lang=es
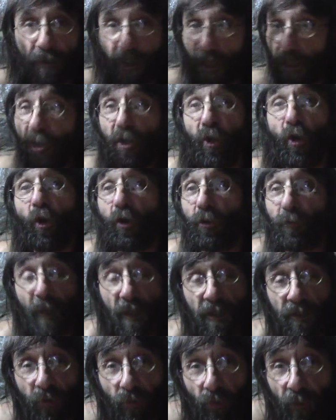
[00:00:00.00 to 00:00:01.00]

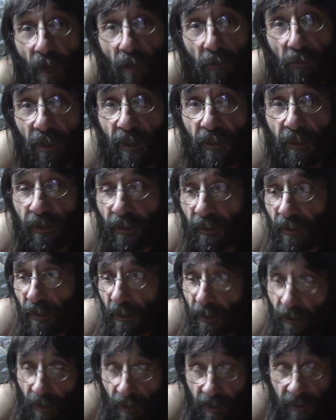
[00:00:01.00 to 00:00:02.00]
inconmensurable,
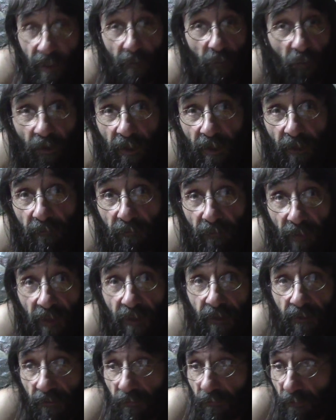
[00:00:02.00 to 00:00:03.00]
se pueden
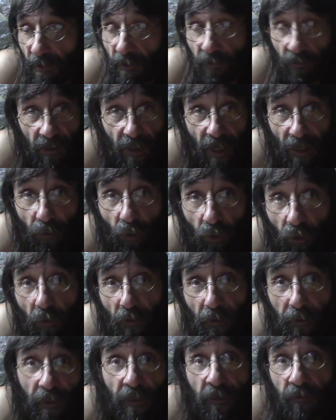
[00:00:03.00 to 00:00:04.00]
ver, bueno, claros
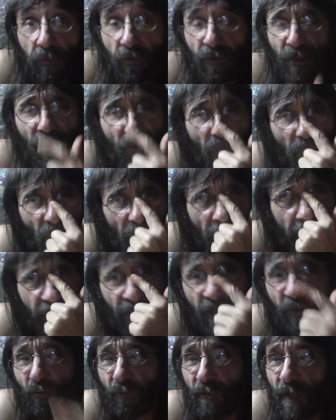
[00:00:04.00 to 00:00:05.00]
conceptos que nos pueden
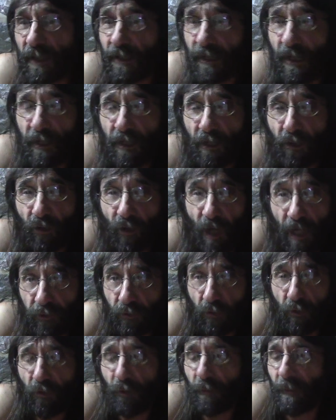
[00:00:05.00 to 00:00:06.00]
ayudar, ya digo, a
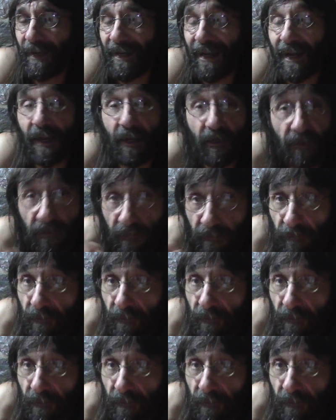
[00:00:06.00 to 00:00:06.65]
todos para